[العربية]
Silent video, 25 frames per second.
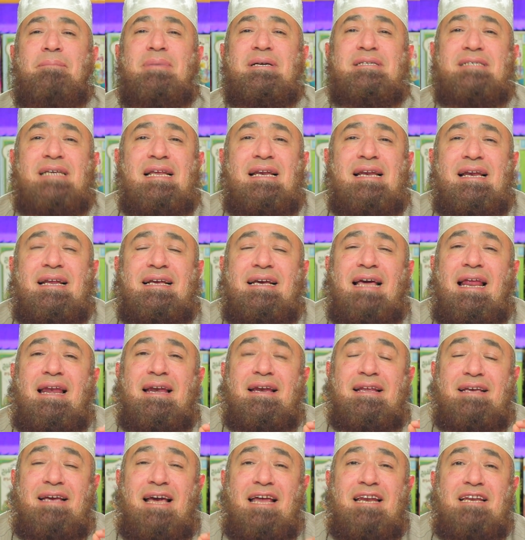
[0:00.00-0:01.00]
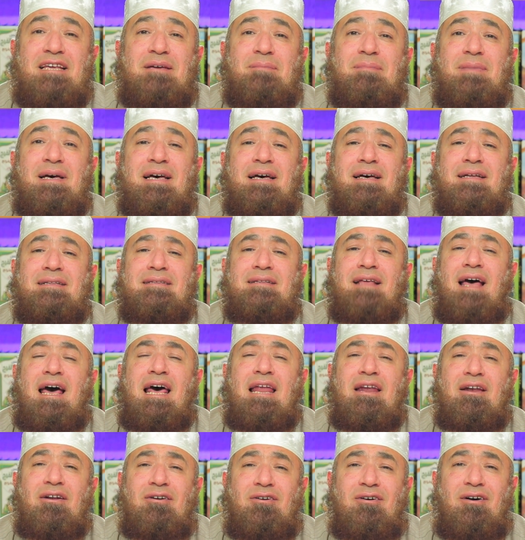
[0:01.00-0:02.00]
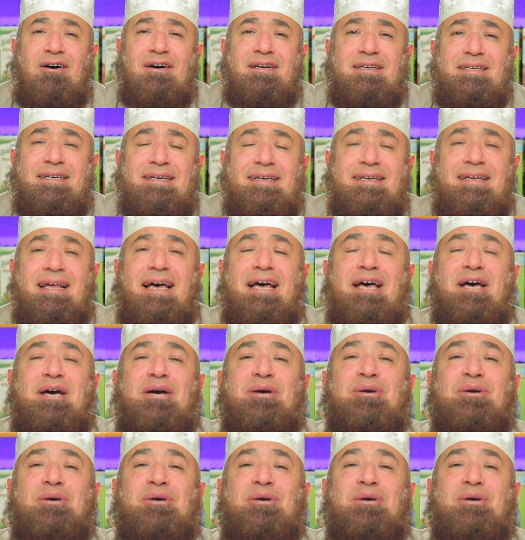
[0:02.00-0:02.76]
بتلك الكلمات القليلة